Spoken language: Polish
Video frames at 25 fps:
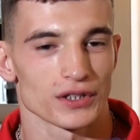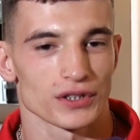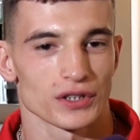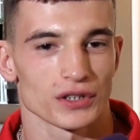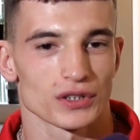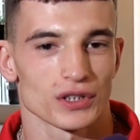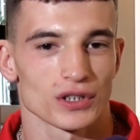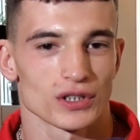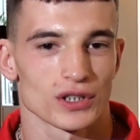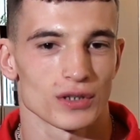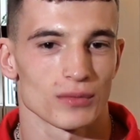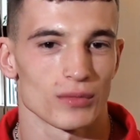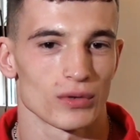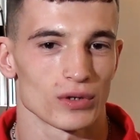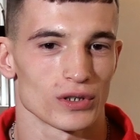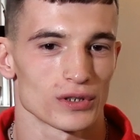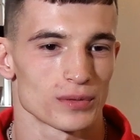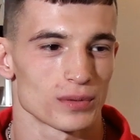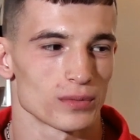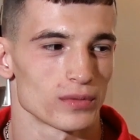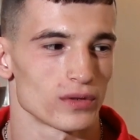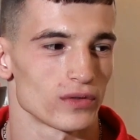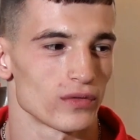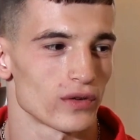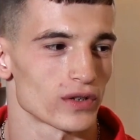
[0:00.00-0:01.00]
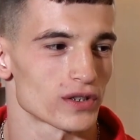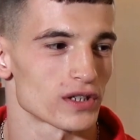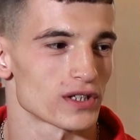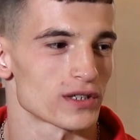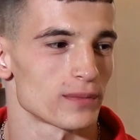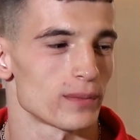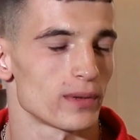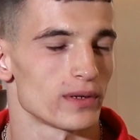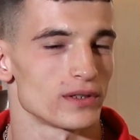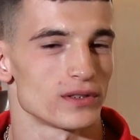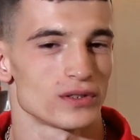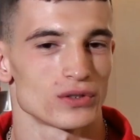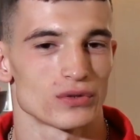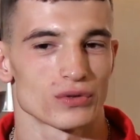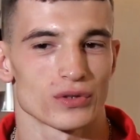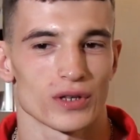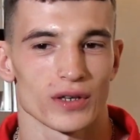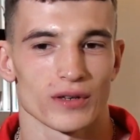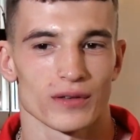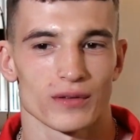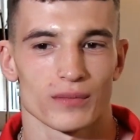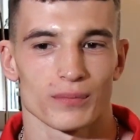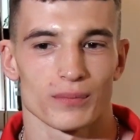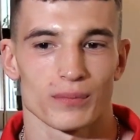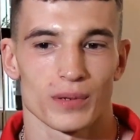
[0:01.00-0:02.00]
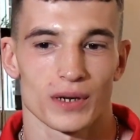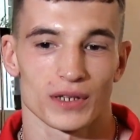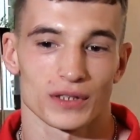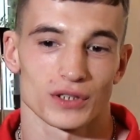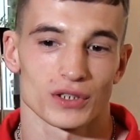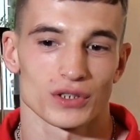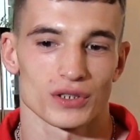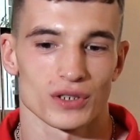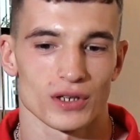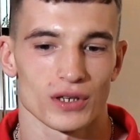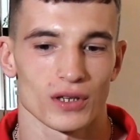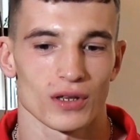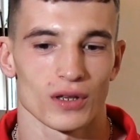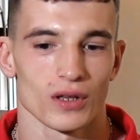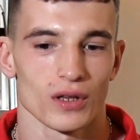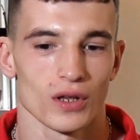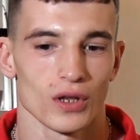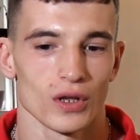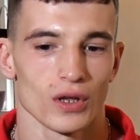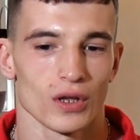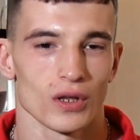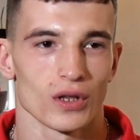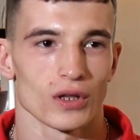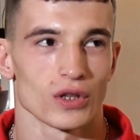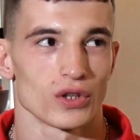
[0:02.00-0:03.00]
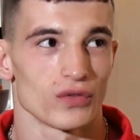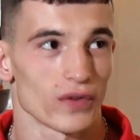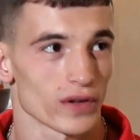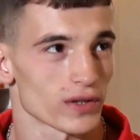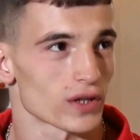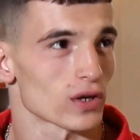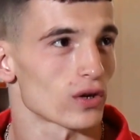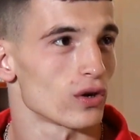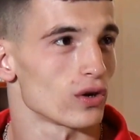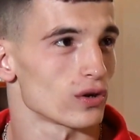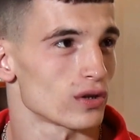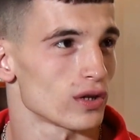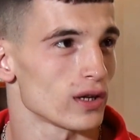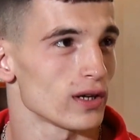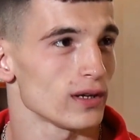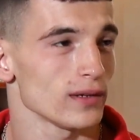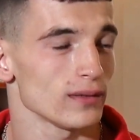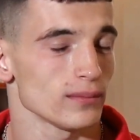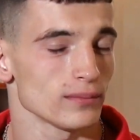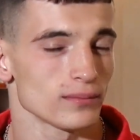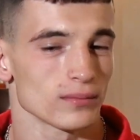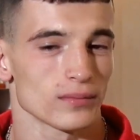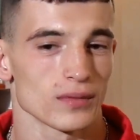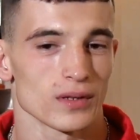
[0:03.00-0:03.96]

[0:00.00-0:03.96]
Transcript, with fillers: się cieszę, że mogliśmy właśnie spędzić tutaj praktycznie dwa tygodnie.